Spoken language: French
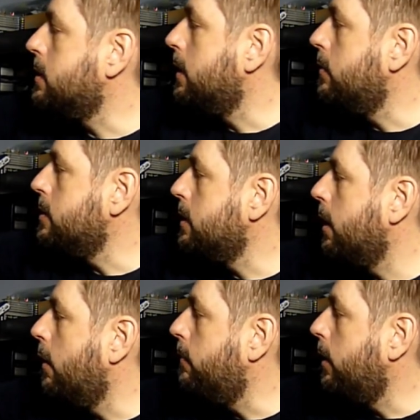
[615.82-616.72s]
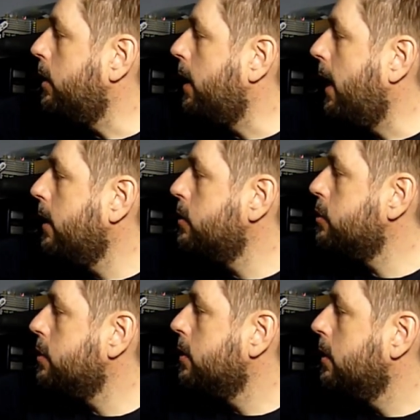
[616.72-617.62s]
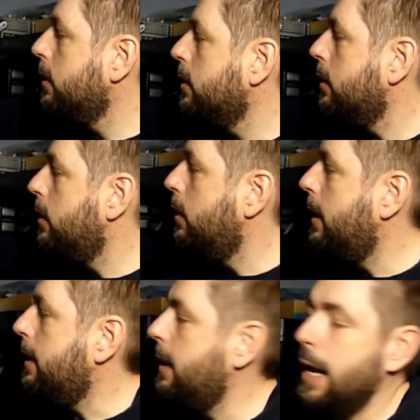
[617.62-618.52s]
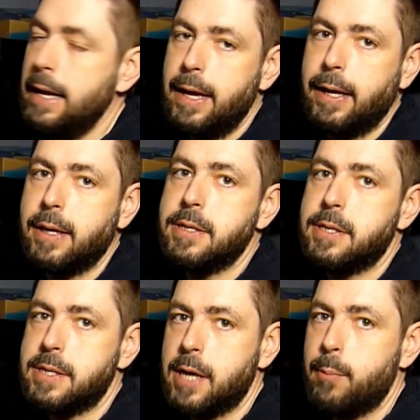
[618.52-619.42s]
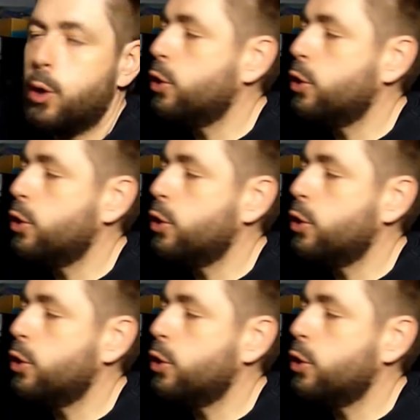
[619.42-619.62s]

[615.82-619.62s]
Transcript: ça veut dire voltage, la, ligne c'est symbole